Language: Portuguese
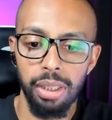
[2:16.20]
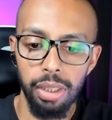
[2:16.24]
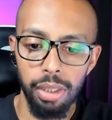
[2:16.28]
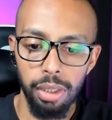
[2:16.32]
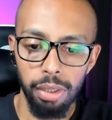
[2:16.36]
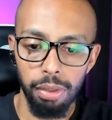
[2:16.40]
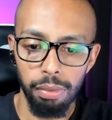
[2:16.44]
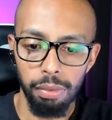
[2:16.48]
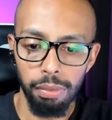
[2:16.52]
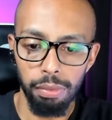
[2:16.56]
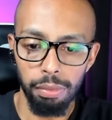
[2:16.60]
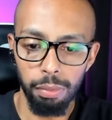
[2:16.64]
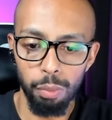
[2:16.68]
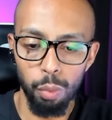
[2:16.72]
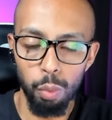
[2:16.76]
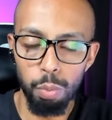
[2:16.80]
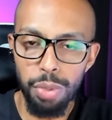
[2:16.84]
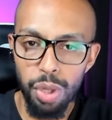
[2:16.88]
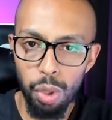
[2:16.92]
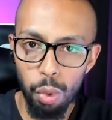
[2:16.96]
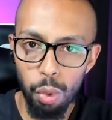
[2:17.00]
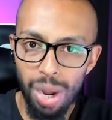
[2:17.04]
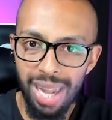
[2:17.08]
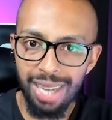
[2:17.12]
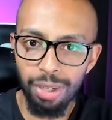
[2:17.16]
E o
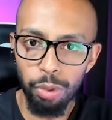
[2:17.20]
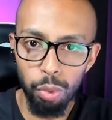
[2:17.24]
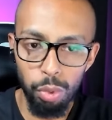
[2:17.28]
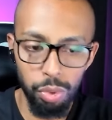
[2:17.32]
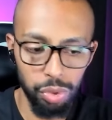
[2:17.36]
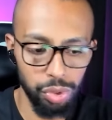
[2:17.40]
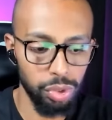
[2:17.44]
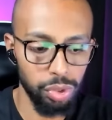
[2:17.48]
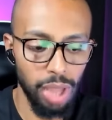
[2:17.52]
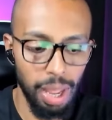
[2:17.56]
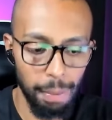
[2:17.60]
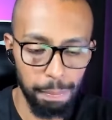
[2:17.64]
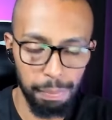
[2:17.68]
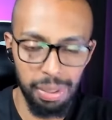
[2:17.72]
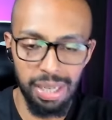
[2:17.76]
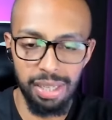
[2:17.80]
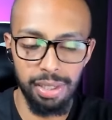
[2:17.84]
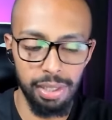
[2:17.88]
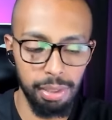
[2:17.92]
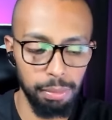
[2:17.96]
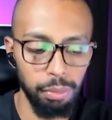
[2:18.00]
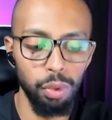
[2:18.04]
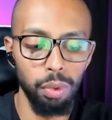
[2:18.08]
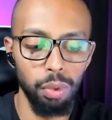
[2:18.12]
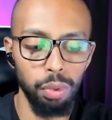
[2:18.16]
meu anúncio, a,
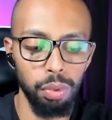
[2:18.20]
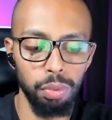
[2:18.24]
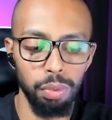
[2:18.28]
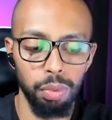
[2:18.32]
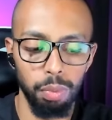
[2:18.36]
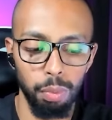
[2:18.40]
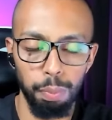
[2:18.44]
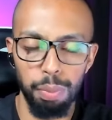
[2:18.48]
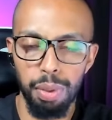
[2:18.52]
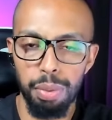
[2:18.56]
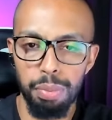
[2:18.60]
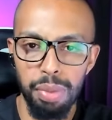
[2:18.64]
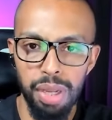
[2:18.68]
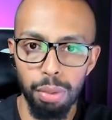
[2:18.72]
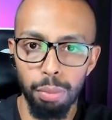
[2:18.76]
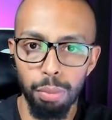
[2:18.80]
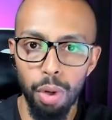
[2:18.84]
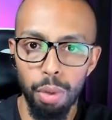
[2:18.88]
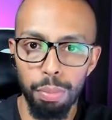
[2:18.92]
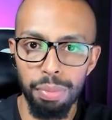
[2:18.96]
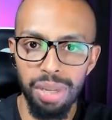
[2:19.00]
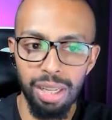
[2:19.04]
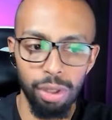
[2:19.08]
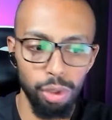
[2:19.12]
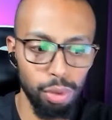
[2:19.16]
no, no primeiro
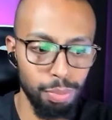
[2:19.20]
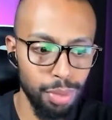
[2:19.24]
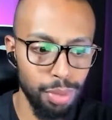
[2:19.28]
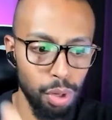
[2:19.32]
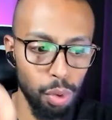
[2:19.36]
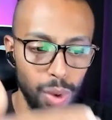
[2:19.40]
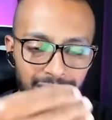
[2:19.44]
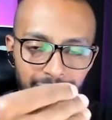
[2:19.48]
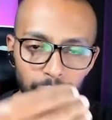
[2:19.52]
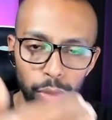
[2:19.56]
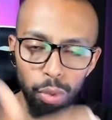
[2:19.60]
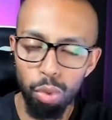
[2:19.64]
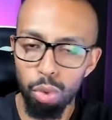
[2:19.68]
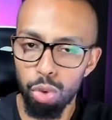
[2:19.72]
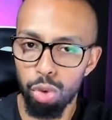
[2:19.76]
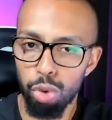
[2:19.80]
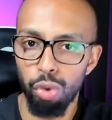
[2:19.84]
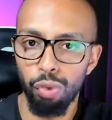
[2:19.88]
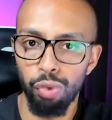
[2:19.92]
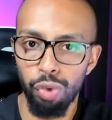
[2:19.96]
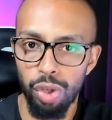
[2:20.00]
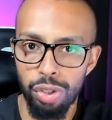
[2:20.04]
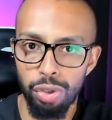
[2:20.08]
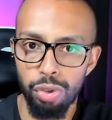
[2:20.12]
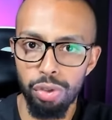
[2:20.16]
momento, meu
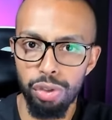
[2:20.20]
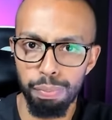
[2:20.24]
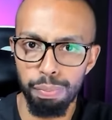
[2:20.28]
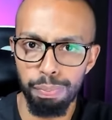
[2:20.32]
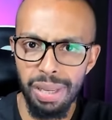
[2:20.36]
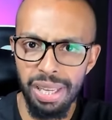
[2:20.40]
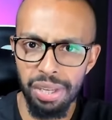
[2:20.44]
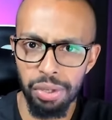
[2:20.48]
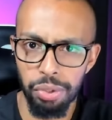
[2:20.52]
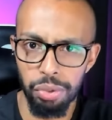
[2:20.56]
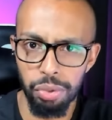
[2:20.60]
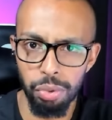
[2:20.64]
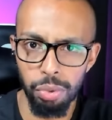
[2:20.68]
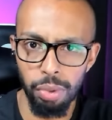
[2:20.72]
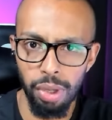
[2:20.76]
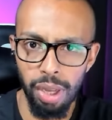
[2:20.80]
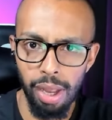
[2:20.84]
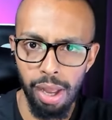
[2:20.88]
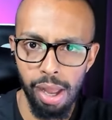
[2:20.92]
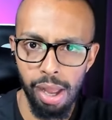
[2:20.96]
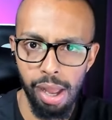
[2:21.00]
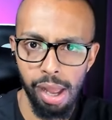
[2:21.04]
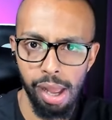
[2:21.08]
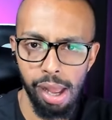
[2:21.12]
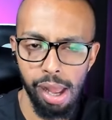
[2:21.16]
anúncio foi suspenso.
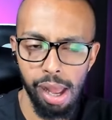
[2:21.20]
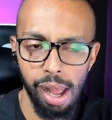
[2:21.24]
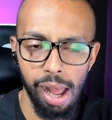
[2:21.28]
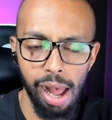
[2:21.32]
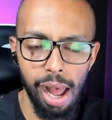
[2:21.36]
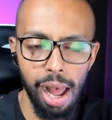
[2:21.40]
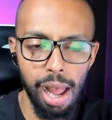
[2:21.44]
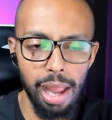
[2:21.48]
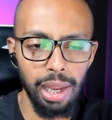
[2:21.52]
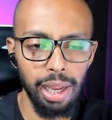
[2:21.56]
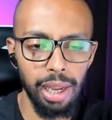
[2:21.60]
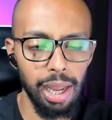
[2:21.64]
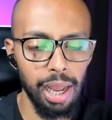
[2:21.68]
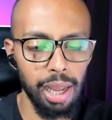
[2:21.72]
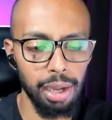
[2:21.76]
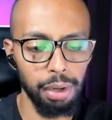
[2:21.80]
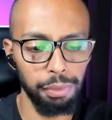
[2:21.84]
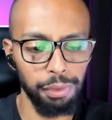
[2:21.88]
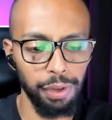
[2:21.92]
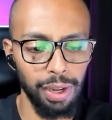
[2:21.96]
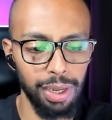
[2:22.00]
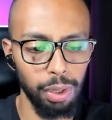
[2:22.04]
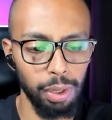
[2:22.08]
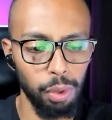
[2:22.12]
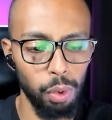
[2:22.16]
Aí, cara,
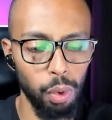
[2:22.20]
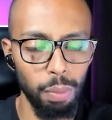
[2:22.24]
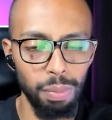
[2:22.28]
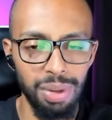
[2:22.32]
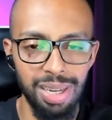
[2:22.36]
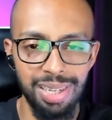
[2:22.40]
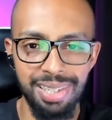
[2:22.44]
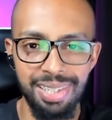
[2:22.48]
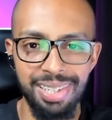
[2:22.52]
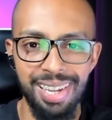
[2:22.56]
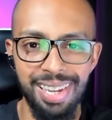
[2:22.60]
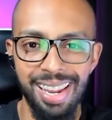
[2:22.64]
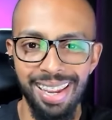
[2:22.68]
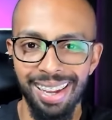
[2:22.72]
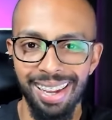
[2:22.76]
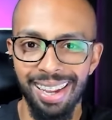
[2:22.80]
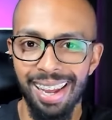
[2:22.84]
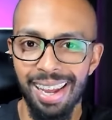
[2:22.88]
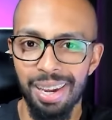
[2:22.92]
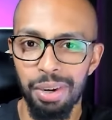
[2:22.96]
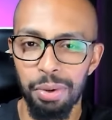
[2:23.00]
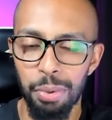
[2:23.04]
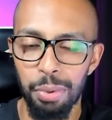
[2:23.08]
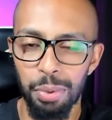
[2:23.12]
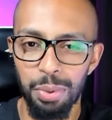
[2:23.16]
eu falei, como assim,
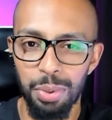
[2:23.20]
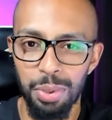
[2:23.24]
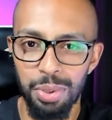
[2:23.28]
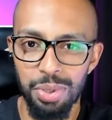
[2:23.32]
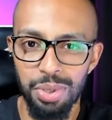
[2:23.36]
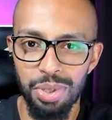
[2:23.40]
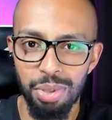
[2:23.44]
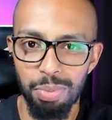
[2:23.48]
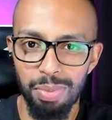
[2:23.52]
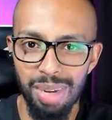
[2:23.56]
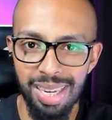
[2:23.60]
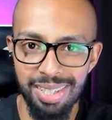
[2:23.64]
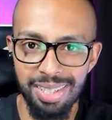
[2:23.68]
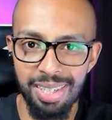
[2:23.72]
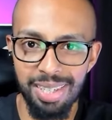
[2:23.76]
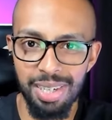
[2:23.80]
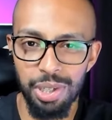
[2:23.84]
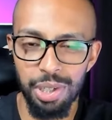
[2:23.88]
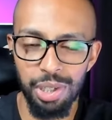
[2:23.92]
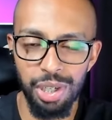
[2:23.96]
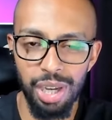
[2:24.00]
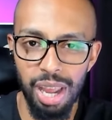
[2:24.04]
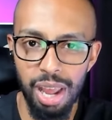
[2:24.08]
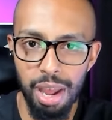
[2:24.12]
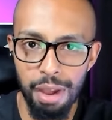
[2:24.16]
cara? Um curso de
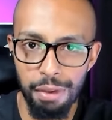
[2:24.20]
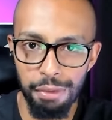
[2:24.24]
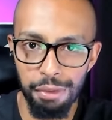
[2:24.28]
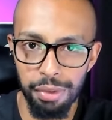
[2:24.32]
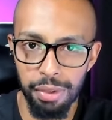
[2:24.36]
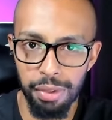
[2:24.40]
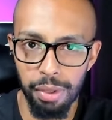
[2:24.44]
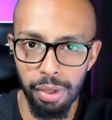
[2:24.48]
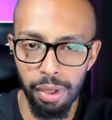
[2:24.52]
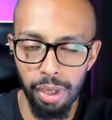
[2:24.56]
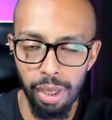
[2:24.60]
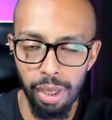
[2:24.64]
Masterchef?